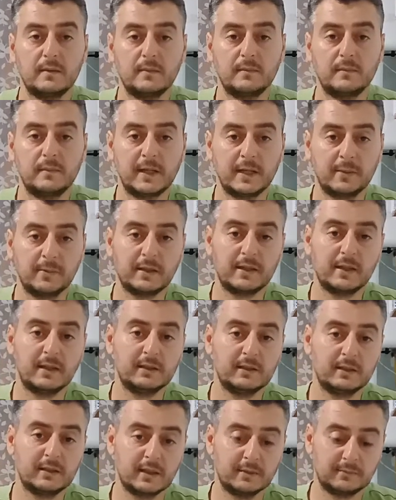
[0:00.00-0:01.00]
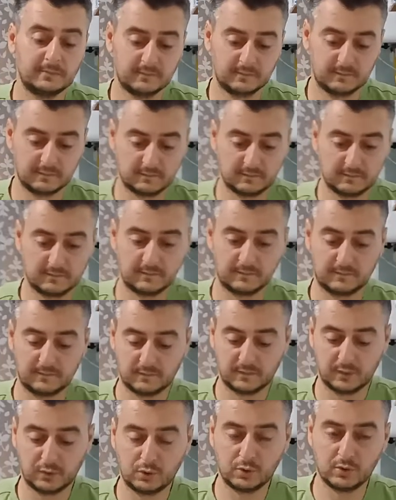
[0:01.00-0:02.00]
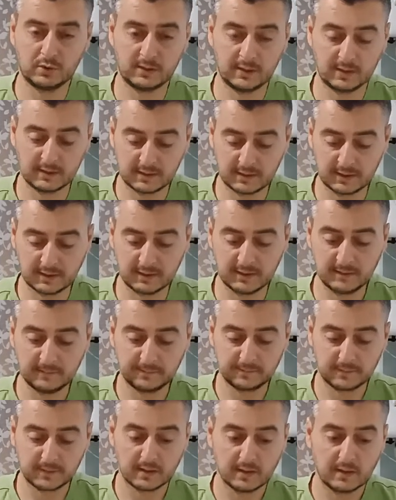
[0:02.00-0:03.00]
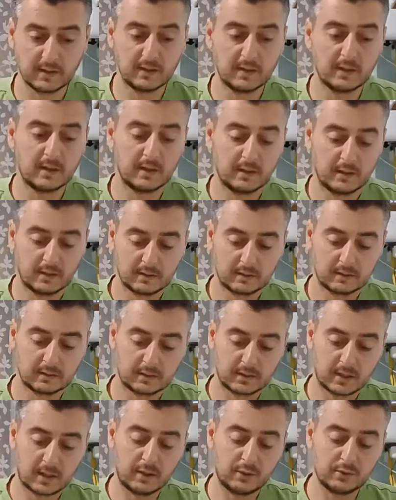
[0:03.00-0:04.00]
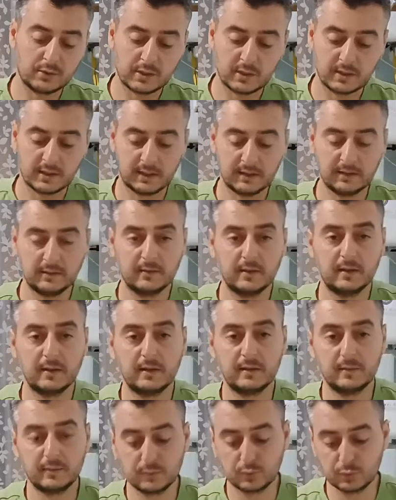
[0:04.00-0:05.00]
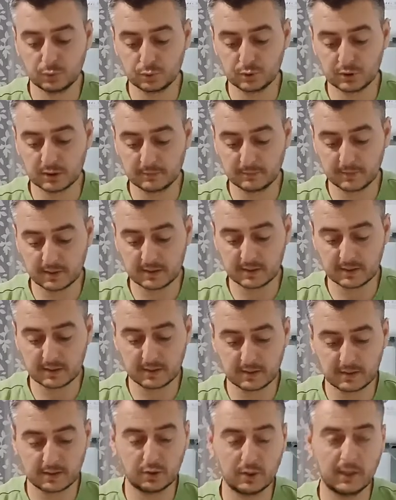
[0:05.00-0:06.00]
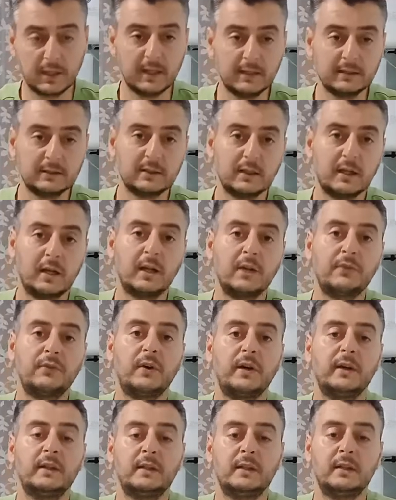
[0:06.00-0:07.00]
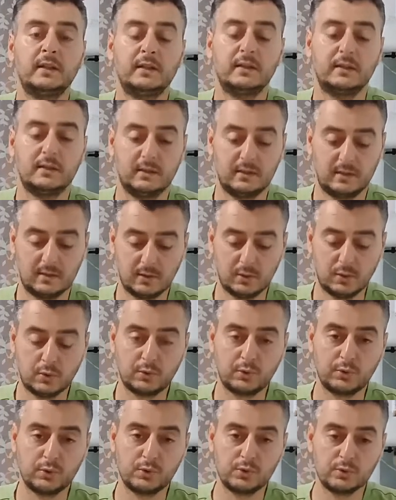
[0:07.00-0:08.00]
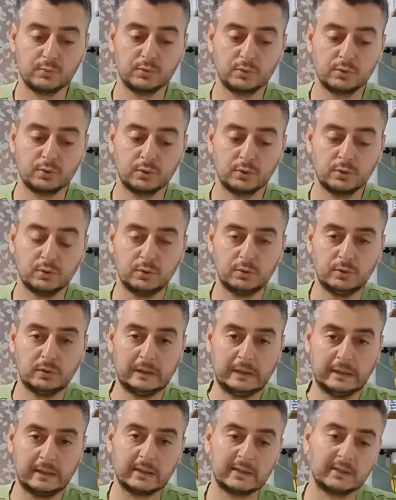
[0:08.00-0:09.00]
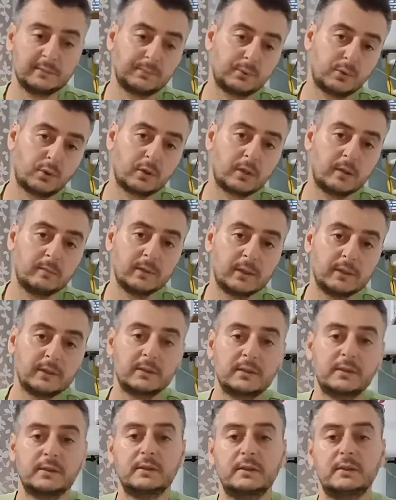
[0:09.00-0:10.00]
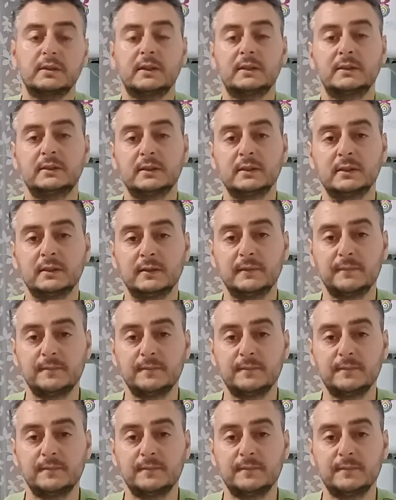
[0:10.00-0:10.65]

Merhaba kendin yap video izleyicileri. Daha önceden 125 kHz RFID okuyucumuzu nasıl programlanır, nasıl